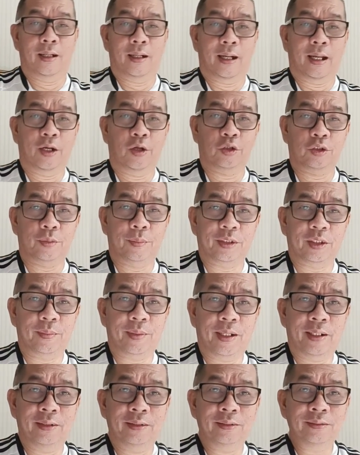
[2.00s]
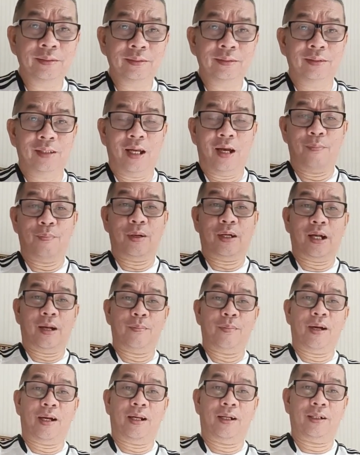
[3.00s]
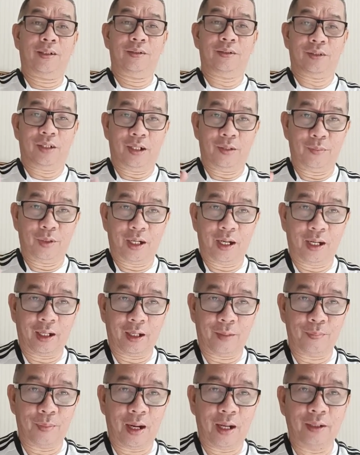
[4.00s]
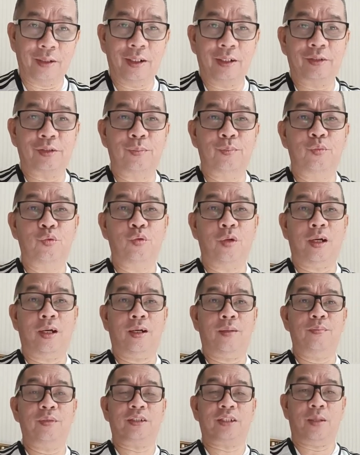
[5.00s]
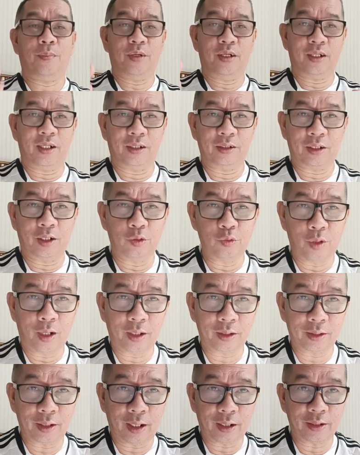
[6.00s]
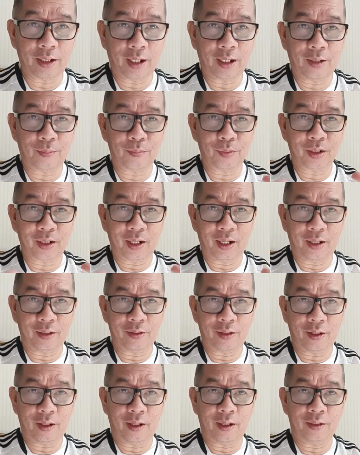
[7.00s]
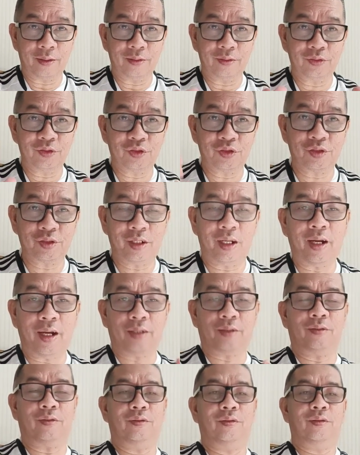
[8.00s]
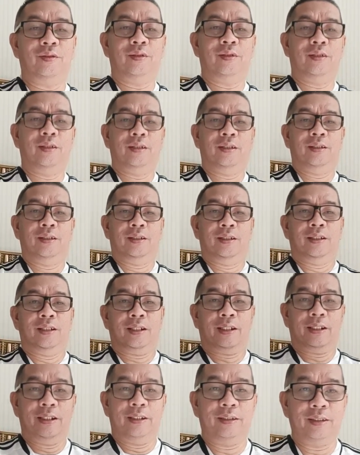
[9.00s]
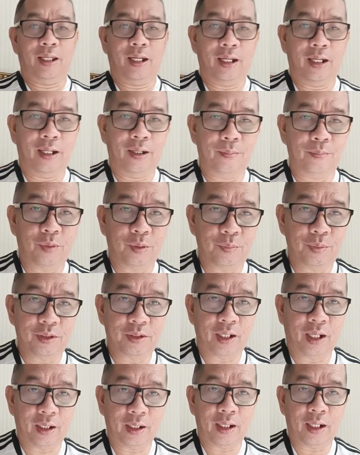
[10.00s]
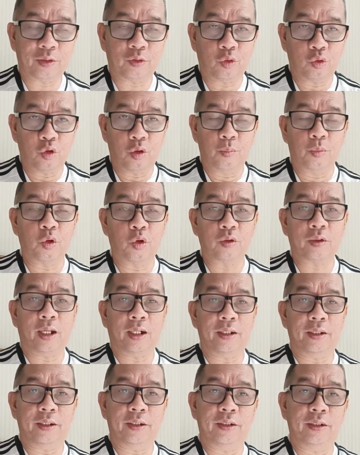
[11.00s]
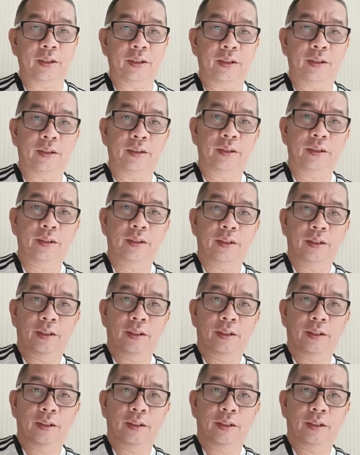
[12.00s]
Halo teman-teman, apa kabar? Saya berharap Anda semua bersama dengan keluarga dalam keadaan sehat. Kita berbicara atau ngobrol kali ini